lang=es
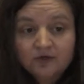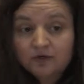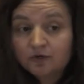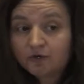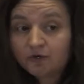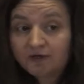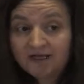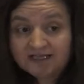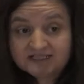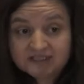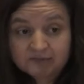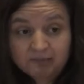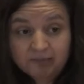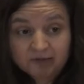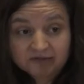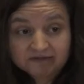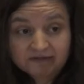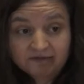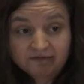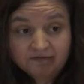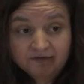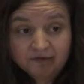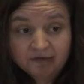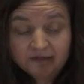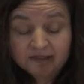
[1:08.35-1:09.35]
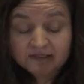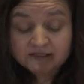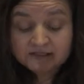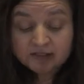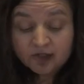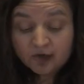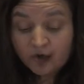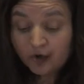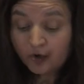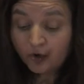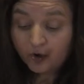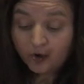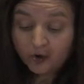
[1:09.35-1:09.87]
con las exportaciones
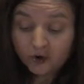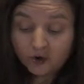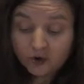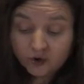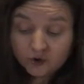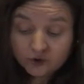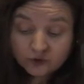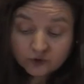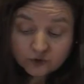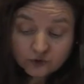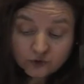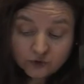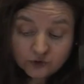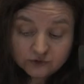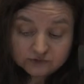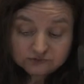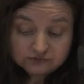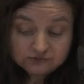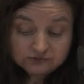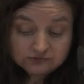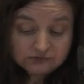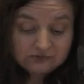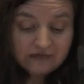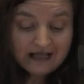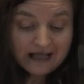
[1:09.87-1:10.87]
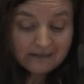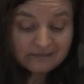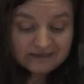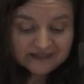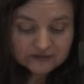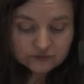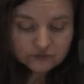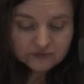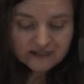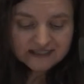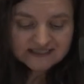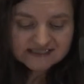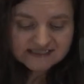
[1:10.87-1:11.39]
o con
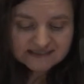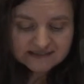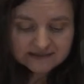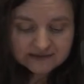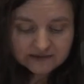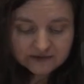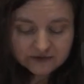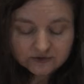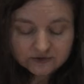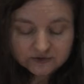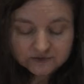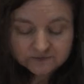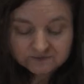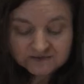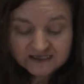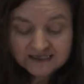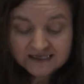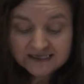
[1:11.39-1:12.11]
apertura exterior.